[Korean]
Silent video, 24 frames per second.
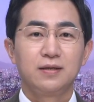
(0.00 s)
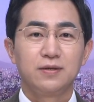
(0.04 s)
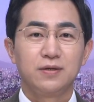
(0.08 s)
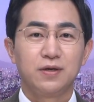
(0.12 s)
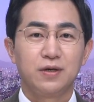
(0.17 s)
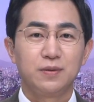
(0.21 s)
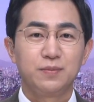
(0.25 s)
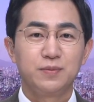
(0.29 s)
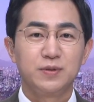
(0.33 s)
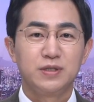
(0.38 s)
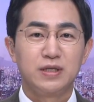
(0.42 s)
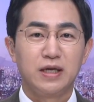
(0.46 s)

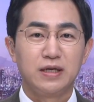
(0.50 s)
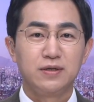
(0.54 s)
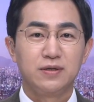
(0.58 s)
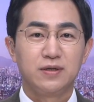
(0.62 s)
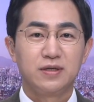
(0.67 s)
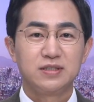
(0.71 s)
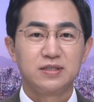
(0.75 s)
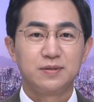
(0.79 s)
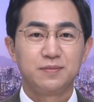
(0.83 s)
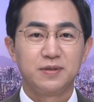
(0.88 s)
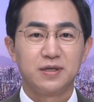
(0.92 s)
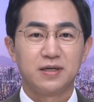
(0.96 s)
여러분
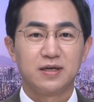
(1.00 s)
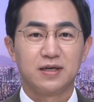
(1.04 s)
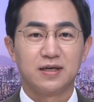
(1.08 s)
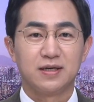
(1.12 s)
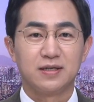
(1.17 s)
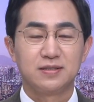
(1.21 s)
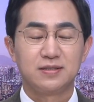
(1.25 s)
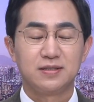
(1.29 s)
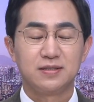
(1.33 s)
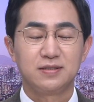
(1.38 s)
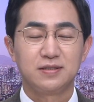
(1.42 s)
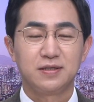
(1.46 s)

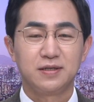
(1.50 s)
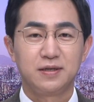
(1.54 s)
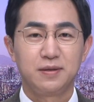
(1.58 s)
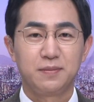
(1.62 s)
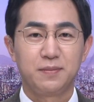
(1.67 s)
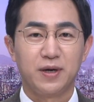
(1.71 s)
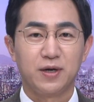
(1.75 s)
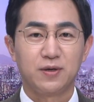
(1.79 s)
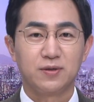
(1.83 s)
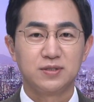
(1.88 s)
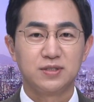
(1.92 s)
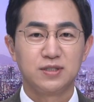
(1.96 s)
안녕하십니까? C채널
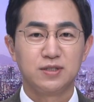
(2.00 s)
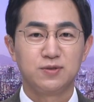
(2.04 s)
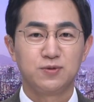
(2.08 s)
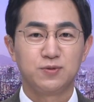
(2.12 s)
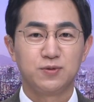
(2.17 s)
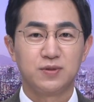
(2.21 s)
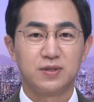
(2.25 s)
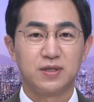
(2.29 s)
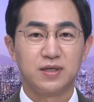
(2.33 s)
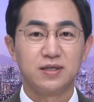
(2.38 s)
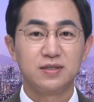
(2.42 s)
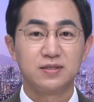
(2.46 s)
매거진
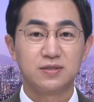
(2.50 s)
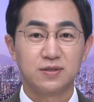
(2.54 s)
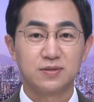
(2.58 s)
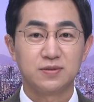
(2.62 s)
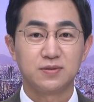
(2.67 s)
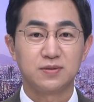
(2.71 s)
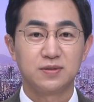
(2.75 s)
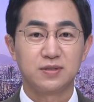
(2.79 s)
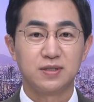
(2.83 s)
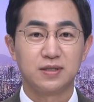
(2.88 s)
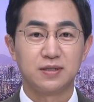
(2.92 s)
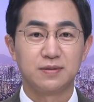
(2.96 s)
굿데이 첫
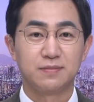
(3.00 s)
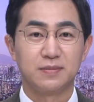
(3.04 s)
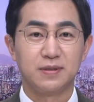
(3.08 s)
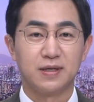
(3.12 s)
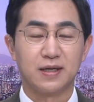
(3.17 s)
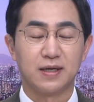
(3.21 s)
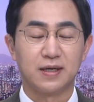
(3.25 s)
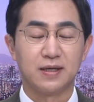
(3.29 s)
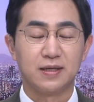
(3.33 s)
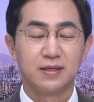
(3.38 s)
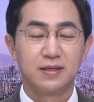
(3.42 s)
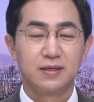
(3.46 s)

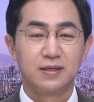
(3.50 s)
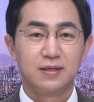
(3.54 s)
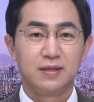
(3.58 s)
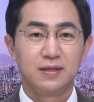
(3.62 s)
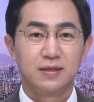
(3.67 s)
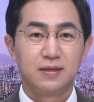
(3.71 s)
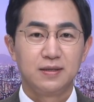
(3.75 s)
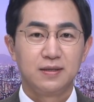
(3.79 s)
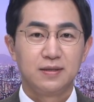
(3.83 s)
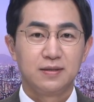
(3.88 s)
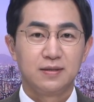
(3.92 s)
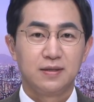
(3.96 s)
소식입니다.
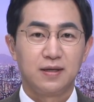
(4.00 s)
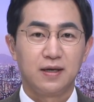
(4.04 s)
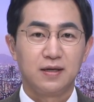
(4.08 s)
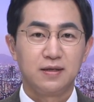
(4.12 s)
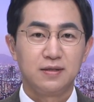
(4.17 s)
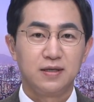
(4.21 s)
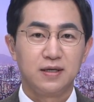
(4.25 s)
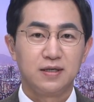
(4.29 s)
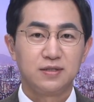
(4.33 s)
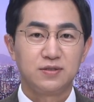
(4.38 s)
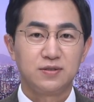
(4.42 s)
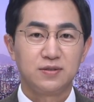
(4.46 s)

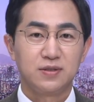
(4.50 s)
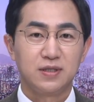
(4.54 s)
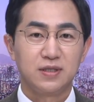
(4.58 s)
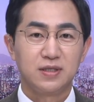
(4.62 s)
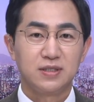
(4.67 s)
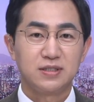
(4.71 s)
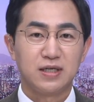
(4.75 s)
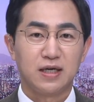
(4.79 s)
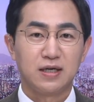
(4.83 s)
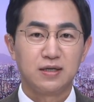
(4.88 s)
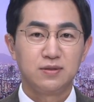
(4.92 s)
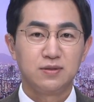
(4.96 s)

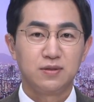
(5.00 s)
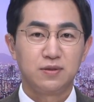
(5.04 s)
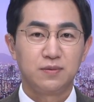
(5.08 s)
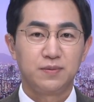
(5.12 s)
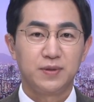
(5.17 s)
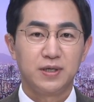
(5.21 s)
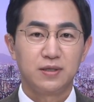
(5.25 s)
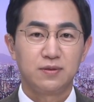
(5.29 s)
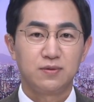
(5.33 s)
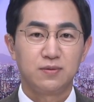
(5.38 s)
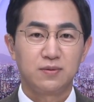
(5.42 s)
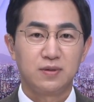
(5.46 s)
대한예수계
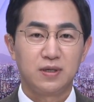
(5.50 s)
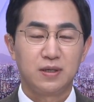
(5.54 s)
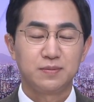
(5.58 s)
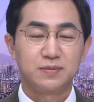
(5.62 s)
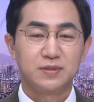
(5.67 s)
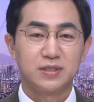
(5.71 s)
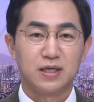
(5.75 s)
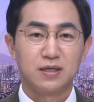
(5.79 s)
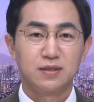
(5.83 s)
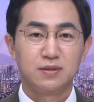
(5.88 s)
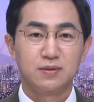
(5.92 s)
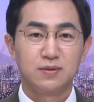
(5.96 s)
장로회 통합
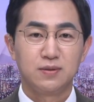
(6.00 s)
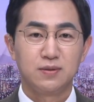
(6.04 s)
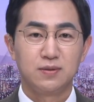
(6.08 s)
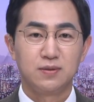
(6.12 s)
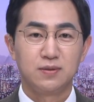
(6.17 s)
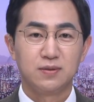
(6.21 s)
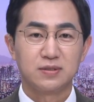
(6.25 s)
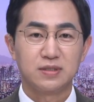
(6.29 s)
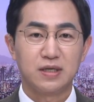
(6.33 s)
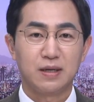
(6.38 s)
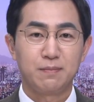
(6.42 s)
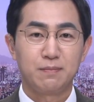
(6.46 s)

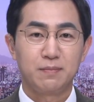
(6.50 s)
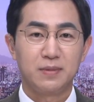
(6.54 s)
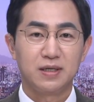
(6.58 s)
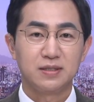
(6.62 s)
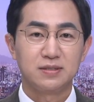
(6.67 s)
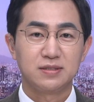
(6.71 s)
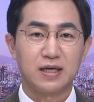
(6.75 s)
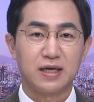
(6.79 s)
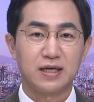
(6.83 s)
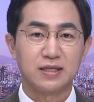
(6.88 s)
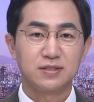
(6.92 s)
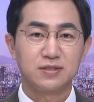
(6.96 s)
장로
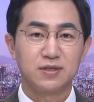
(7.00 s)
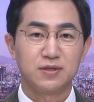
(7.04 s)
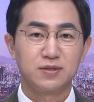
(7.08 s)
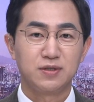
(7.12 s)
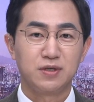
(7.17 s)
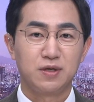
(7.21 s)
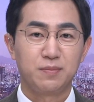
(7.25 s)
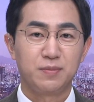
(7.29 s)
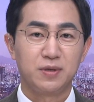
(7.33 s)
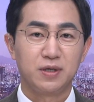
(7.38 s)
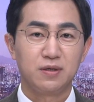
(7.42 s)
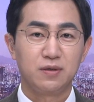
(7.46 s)
3만
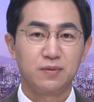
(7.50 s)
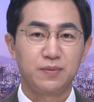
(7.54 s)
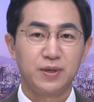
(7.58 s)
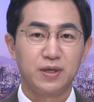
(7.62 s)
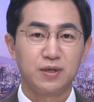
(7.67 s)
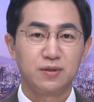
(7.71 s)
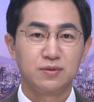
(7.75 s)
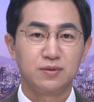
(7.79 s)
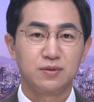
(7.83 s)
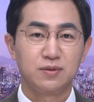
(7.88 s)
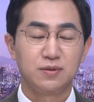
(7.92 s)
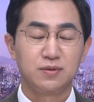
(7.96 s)
4천여 명을
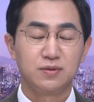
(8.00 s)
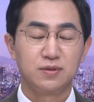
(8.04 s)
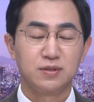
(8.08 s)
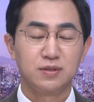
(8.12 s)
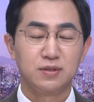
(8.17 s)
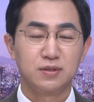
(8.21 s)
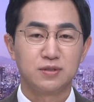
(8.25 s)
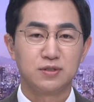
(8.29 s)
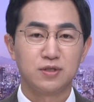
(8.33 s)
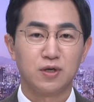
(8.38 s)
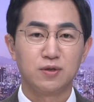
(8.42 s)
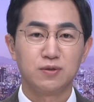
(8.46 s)
회원으로
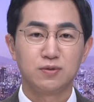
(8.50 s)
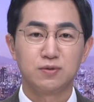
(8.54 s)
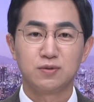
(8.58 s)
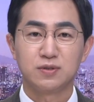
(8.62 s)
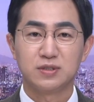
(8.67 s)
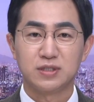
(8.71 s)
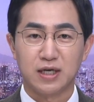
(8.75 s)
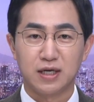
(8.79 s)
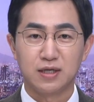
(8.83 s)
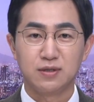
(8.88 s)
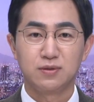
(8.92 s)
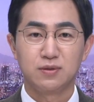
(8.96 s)
든
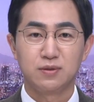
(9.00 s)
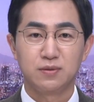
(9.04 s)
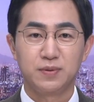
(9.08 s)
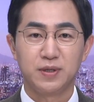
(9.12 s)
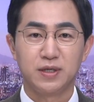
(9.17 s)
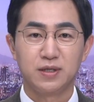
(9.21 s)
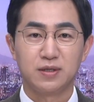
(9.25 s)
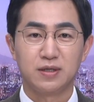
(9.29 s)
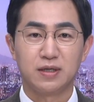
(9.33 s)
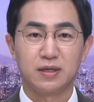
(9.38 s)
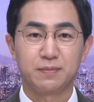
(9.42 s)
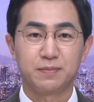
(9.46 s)
전국
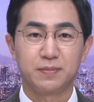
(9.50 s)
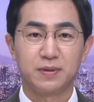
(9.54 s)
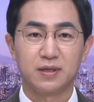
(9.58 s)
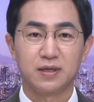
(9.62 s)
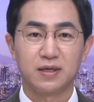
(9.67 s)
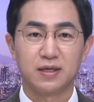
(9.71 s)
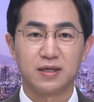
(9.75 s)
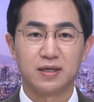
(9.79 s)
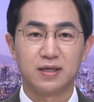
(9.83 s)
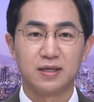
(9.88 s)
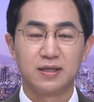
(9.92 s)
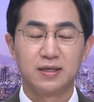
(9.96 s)
장로회
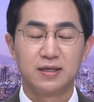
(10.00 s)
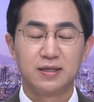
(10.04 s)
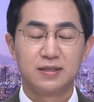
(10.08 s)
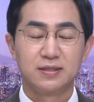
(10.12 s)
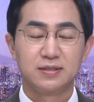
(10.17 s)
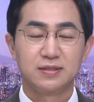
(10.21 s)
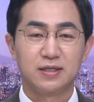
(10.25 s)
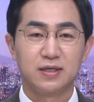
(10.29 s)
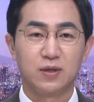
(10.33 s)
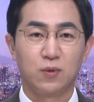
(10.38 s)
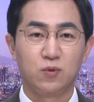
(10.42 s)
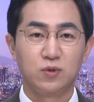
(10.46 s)
연합회가
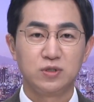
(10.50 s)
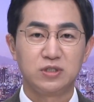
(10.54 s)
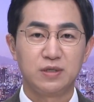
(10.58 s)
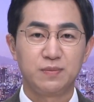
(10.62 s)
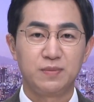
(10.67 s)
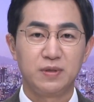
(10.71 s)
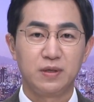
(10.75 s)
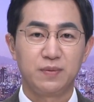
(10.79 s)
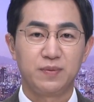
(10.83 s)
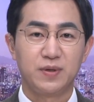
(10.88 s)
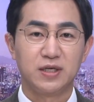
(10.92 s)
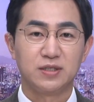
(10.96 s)

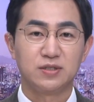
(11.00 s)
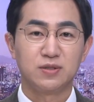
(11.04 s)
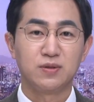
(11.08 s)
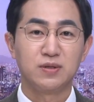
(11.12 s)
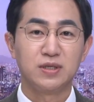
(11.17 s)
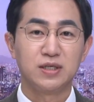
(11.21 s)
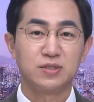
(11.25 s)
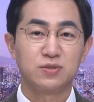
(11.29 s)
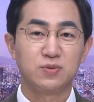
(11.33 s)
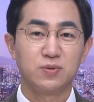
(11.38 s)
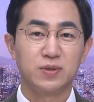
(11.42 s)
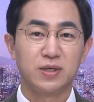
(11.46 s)
제52회
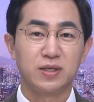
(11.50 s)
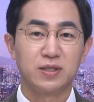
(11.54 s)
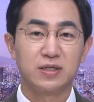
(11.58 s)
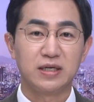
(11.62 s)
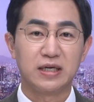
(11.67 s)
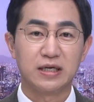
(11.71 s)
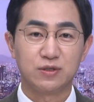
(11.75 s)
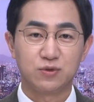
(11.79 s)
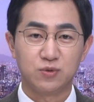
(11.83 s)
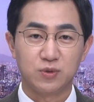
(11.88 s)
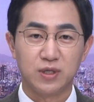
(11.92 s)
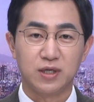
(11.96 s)
정기총회를
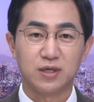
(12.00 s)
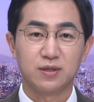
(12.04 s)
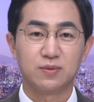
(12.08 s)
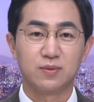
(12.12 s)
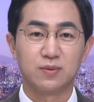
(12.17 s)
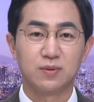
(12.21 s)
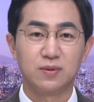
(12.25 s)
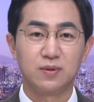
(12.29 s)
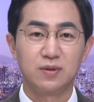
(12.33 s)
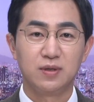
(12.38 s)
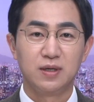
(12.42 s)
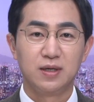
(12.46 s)

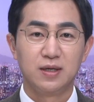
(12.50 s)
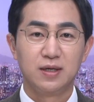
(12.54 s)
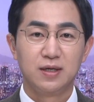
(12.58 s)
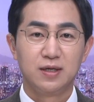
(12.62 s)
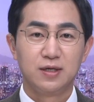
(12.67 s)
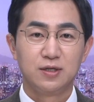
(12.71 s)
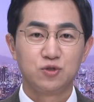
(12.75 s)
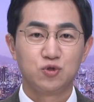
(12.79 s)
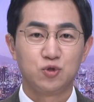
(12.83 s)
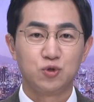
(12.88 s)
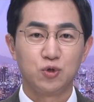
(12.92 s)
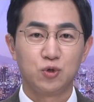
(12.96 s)
개최하고
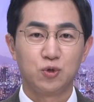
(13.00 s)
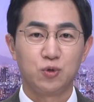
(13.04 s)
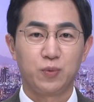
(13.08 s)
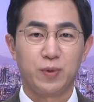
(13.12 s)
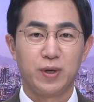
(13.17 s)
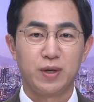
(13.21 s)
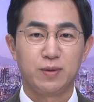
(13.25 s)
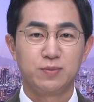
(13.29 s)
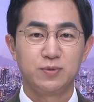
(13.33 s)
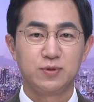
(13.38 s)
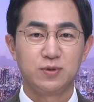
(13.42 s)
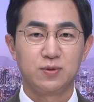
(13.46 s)
주요
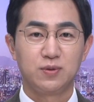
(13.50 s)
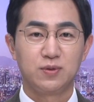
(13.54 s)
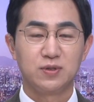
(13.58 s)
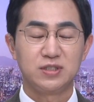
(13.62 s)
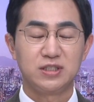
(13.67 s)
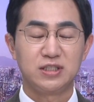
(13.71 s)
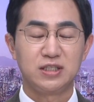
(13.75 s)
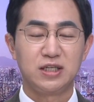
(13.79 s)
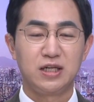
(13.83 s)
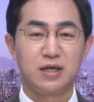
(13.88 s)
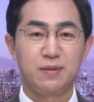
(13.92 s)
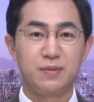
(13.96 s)
회무로
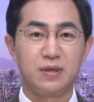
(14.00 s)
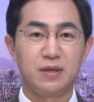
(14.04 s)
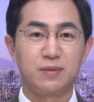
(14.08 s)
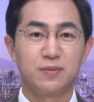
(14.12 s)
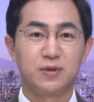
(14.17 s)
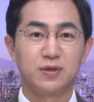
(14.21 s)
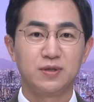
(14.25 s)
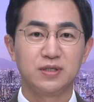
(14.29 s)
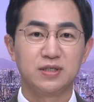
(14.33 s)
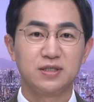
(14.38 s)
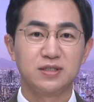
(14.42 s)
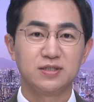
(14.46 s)
신임
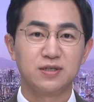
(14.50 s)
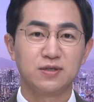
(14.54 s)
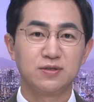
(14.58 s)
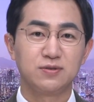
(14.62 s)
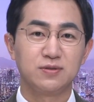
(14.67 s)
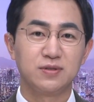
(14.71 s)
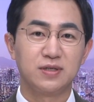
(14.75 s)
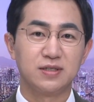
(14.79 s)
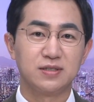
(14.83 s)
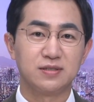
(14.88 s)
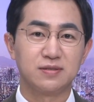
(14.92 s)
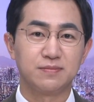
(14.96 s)
임원을
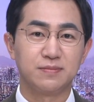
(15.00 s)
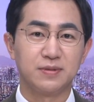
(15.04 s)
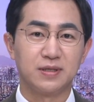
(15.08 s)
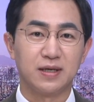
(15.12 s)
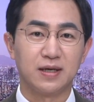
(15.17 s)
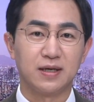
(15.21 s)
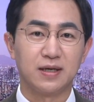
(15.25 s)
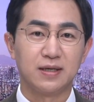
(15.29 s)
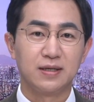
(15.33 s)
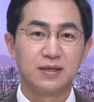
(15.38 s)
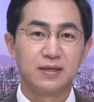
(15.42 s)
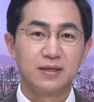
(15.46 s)

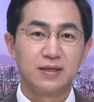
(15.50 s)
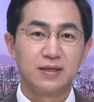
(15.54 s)
선출했습니다.